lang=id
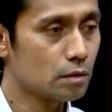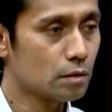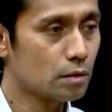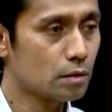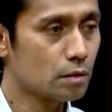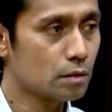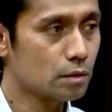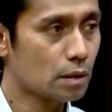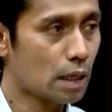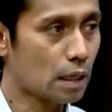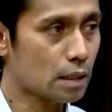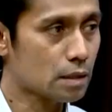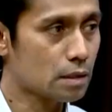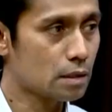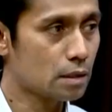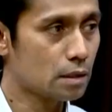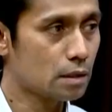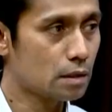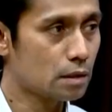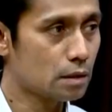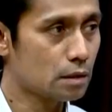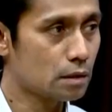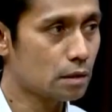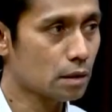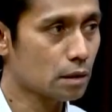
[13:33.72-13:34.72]
uh,
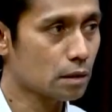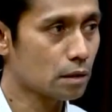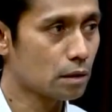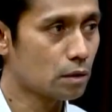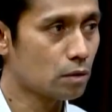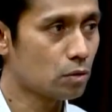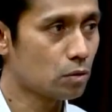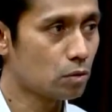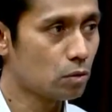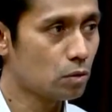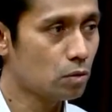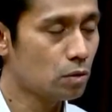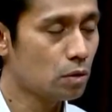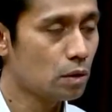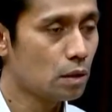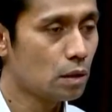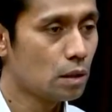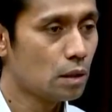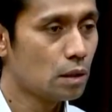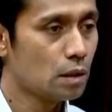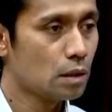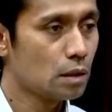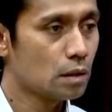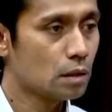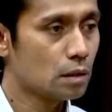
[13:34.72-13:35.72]
taksi tertentu.
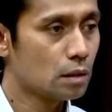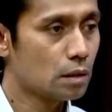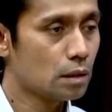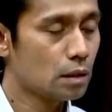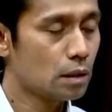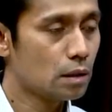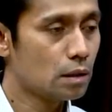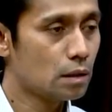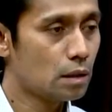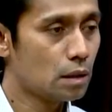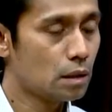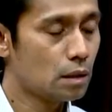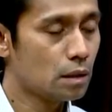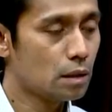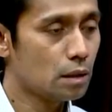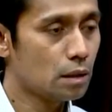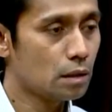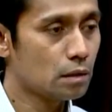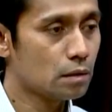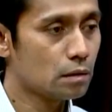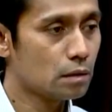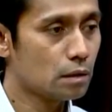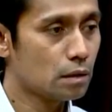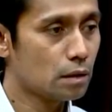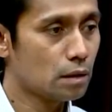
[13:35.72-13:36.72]
Ketika
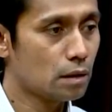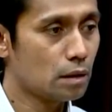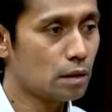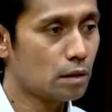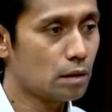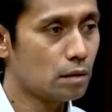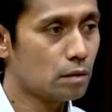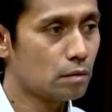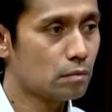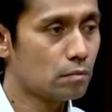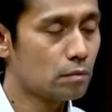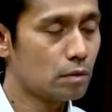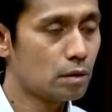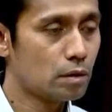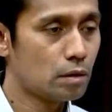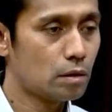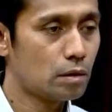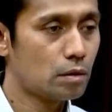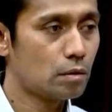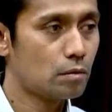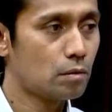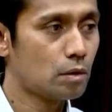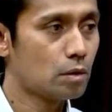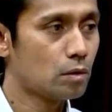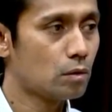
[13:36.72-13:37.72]
dilihat dengan
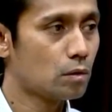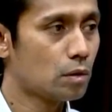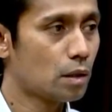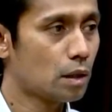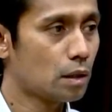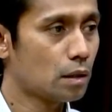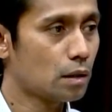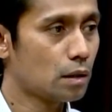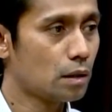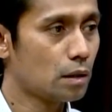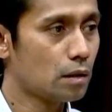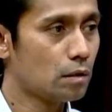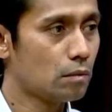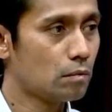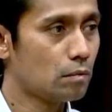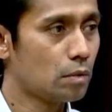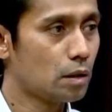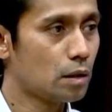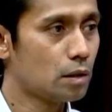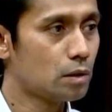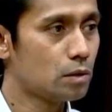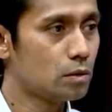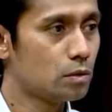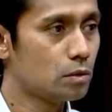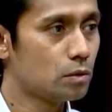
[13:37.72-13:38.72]
uh, menggunakan
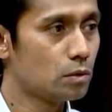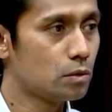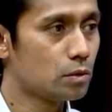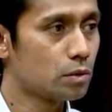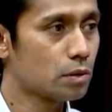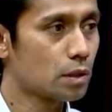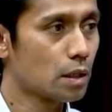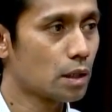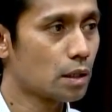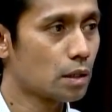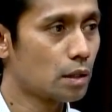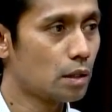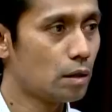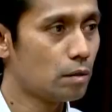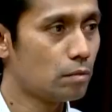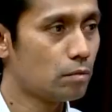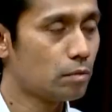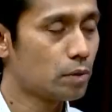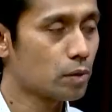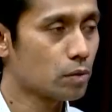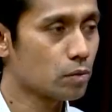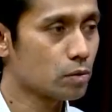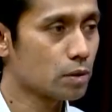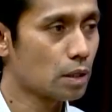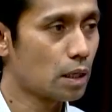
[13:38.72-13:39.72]
baju seragam
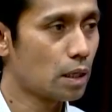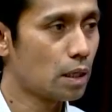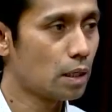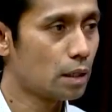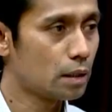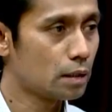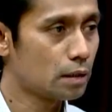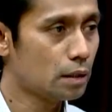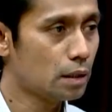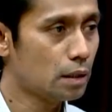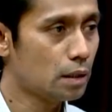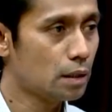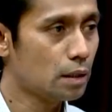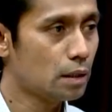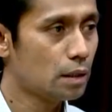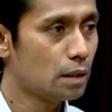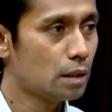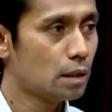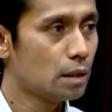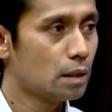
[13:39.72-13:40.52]
perusahaannya,